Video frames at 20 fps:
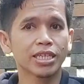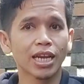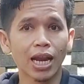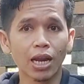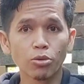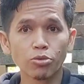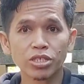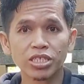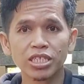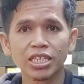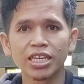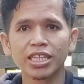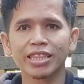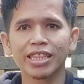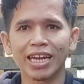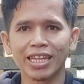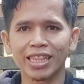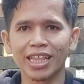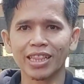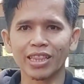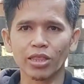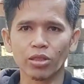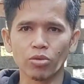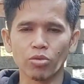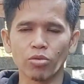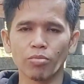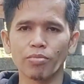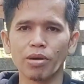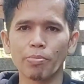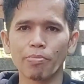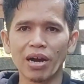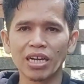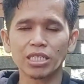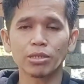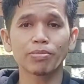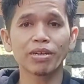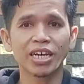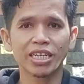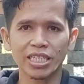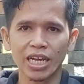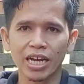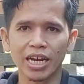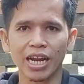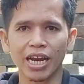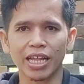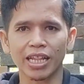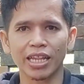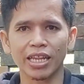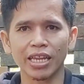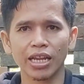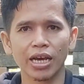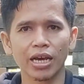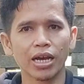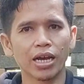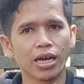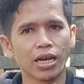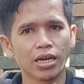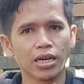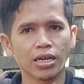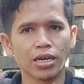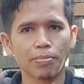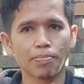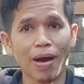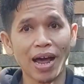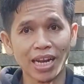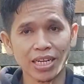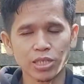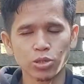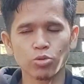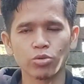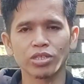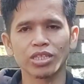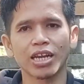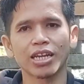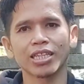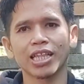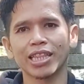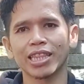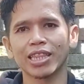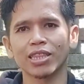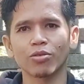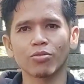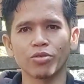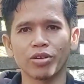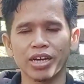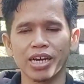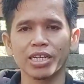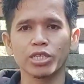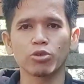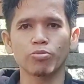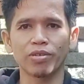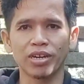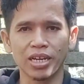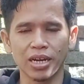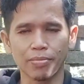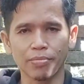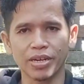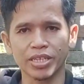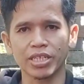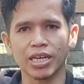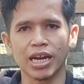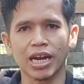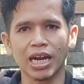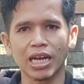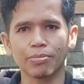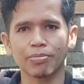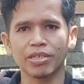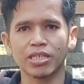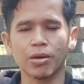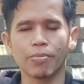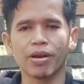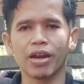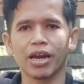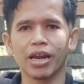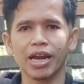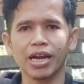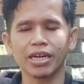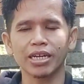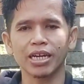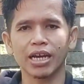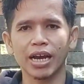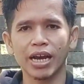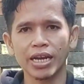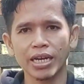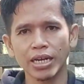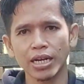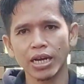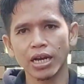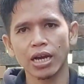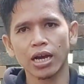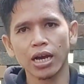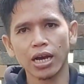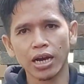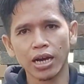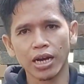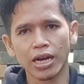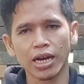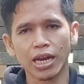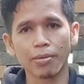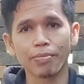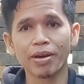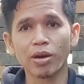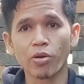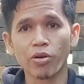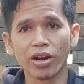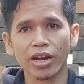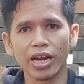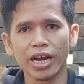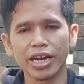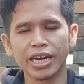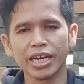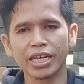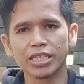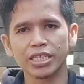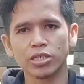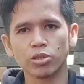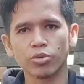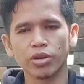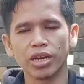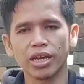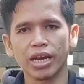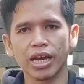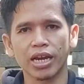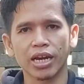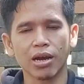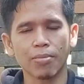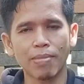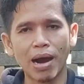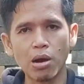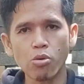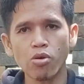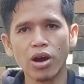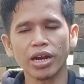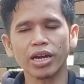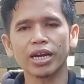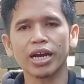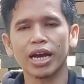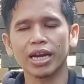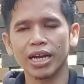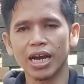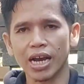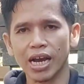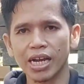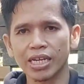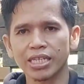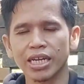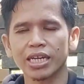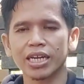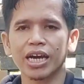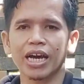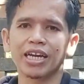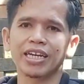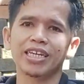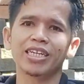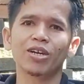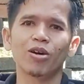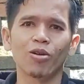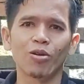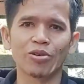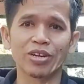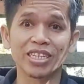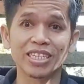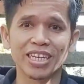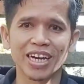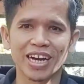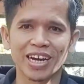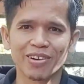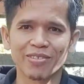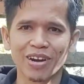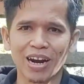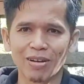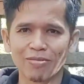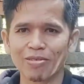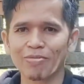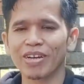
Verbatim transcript: delusi tertentu, membasmi kesadaran e, palsu tertentu ya, supaya masyarakat bisa bergerak dengan Eh, lebih organik sesuai dengan kemauan, dengan gagasan, dengan ideologinya. Kurang